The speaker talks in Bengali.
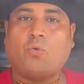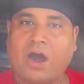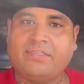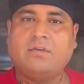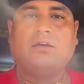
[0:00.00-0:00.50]

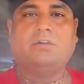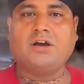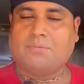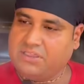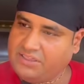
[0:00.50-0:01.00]
ওয়ান
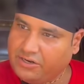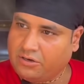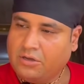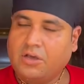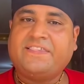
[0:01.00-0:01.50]
ডবল জিরো
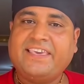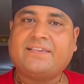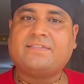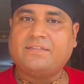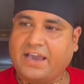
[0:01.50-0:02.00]

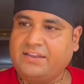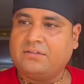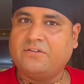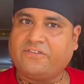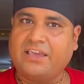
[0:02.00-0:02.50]
সিক্স নাইন
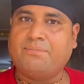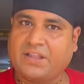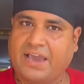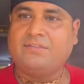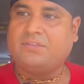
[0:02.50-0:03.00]
ফাইভ
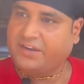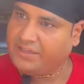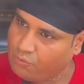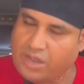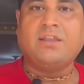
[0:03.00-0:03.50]
নাইন থ্রি
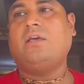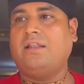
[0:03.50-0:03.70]
ওয়ান